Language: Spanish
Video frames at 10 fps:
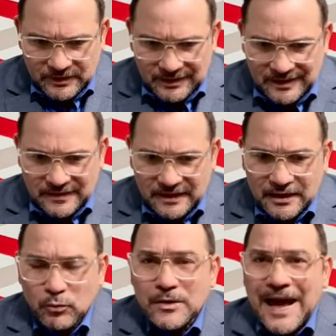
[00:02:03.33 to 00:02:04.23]
que
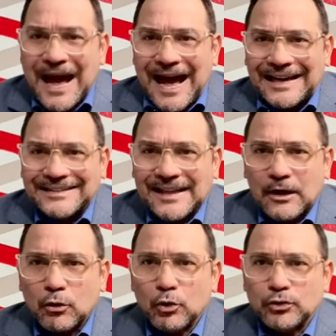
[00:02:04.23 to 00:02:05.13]
dirige una
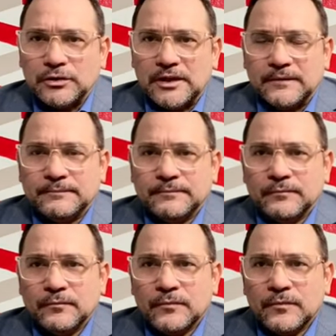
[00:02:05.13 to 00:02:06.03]
alta corte,
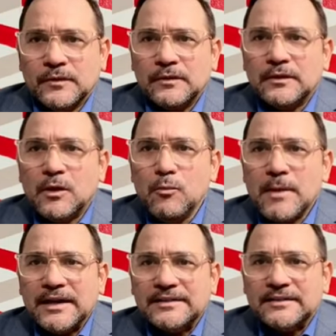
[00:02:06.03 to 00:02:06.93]
de un
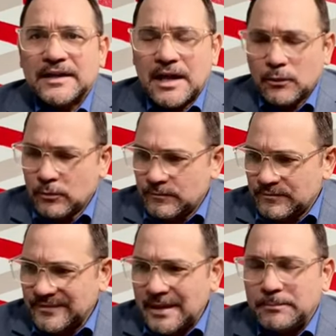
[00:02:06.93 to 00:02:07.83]
magistrado
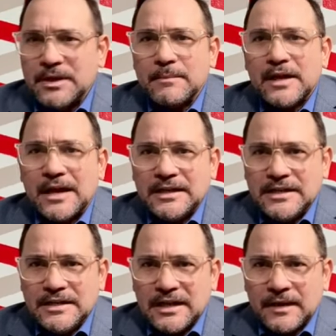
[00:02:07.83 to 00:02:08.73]
de primera
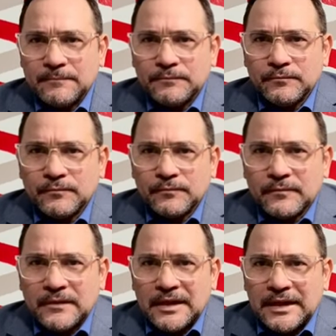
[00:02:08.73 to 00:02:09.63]
línea.
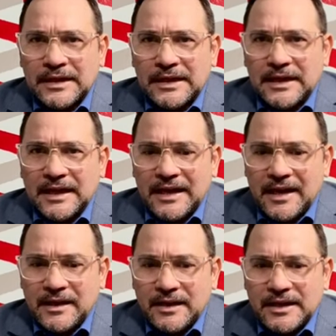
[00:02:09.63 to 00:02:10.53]

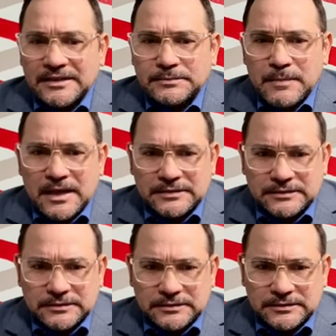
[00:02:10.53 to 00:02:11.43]
Es, es
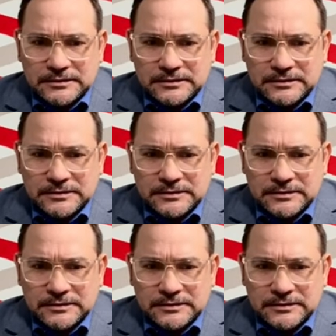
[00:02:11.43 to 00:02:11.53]
más,